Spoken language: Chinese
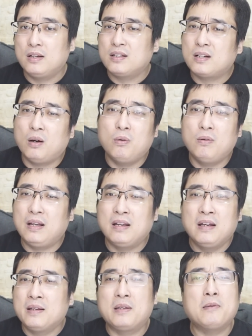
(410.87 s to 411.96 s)
稍微
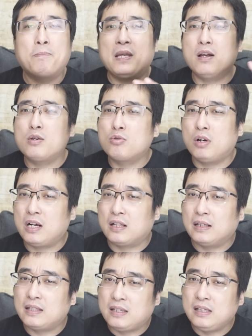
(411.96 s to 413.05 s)
你别说让
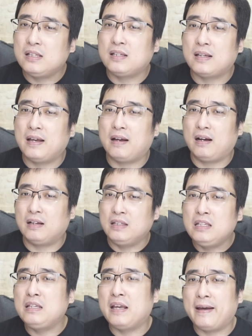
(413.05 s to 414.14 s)
他提前啊
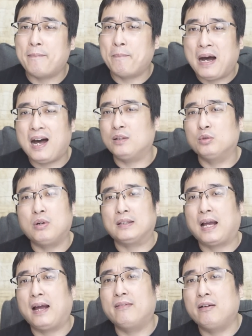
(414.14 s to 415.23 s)
一年判断
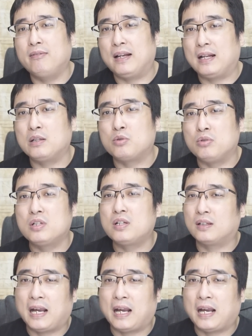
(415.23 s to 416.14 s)
台湾未来的局势，